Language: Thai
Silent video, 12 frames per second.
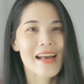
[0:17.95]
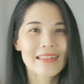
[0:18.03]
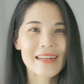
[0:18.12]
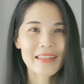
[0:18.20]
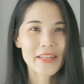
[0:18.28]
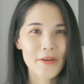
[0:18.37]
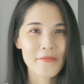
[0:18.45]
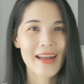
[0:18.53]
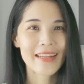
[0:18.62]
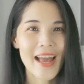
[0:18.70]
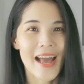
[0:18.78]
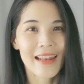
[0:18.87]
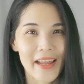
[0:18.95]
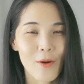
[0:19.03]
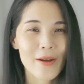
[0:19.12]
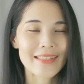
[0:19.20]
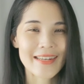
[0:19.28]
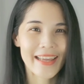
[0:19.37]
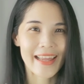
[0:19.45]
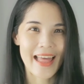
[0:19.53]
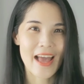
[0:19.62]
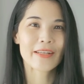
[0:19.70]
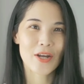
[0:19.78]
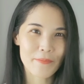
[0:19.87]
เครื่องกันคิ้วไฟฟ้าเนี่ยหลายคนอาจจะเคยเห็น
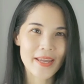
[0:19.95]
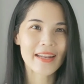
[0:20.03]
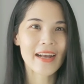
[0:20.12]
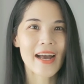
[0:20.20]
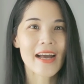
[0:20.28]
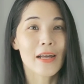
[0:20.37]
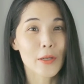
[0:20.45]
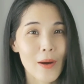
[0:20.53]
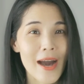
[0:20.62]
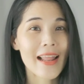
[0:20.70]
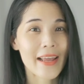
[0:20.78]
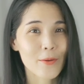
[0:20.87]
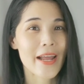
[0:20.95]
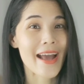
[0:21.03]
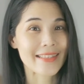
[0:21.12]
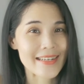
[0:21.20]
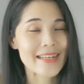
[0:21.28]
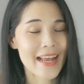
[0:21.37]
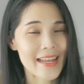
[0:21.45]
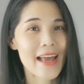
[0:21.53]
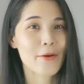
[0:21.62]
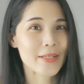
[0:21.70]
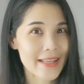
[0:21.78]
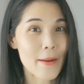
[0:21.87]
แล้วในช้อปปี้นะคะหรือว่าหลายคนเนี่ยอาจจะเคยใช้แล้
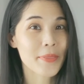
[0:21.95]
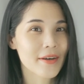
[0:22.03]
วด้วยซ้ำ